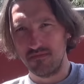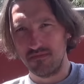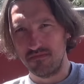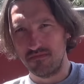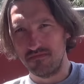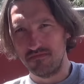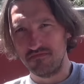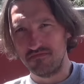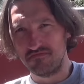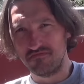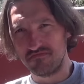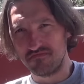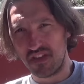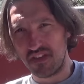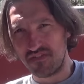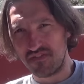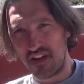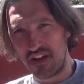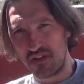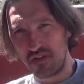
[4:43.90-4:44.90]
mm,
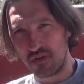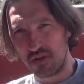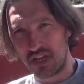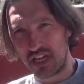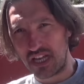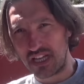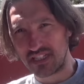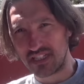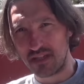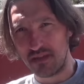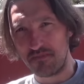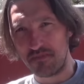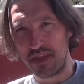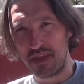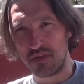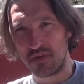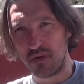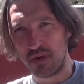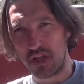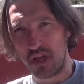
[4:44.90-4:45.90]
che fanno casse
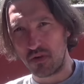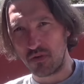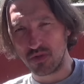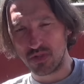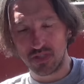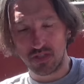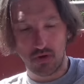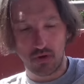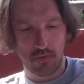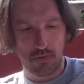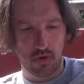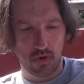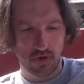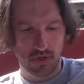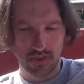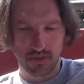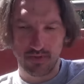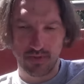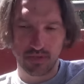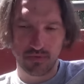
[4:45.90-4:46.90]
piccole che costano
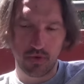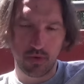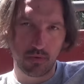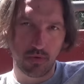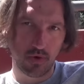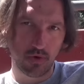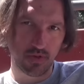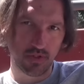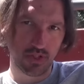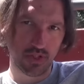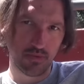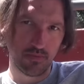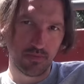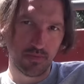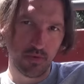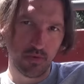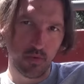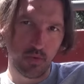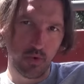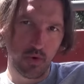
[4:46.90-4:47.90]
poco. Se invece vuoi qualcosa di
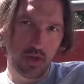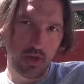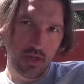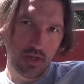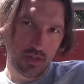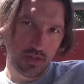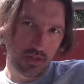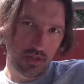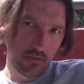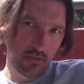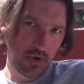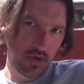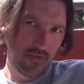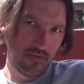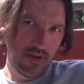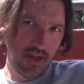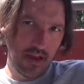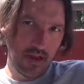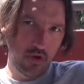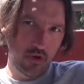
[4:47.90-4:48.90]
più, diciamo
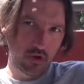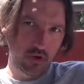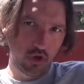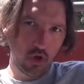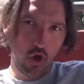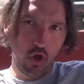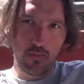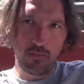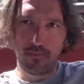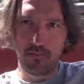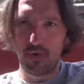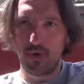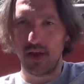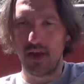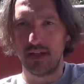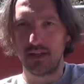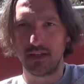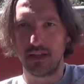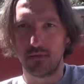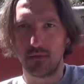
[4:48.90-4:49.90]
livello top,
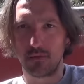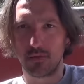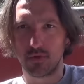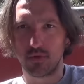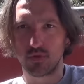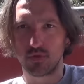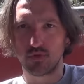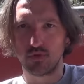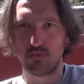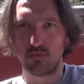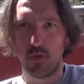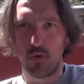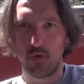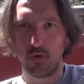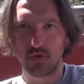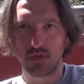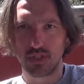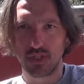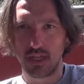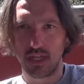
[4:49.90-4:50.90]
andiamo proprio su
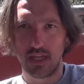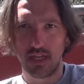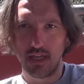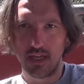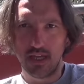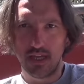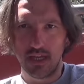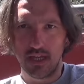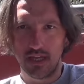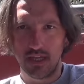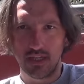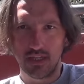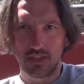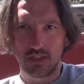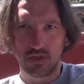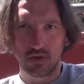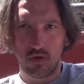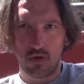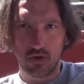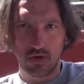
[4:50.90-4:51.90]
Bose, eh,
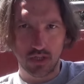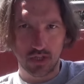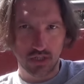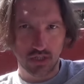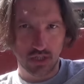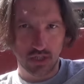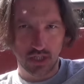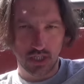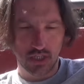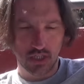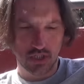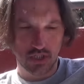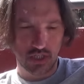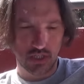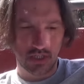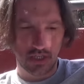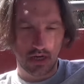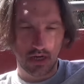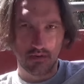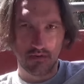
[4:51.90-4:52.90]
Sony, eccetera,
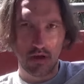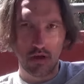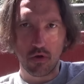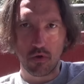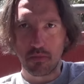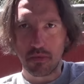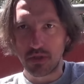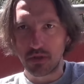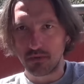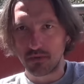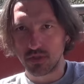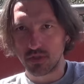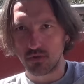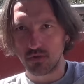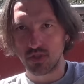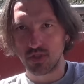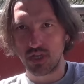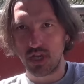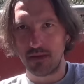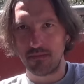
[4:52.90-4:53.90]
eccetera. A livello medio,
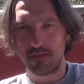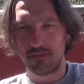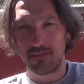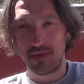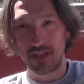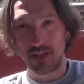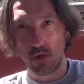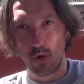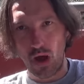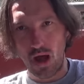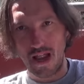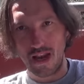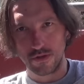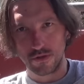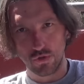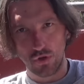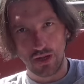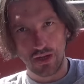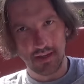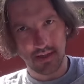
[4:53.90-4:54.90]
dicevo già medio
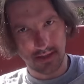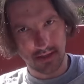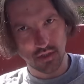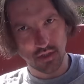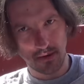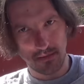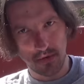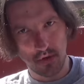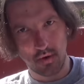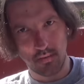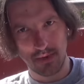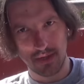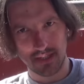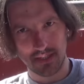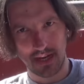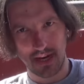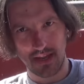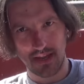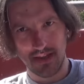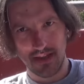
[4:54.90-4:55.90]
alto, eh, già mi lo
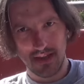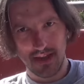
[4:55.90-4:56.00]
metterei,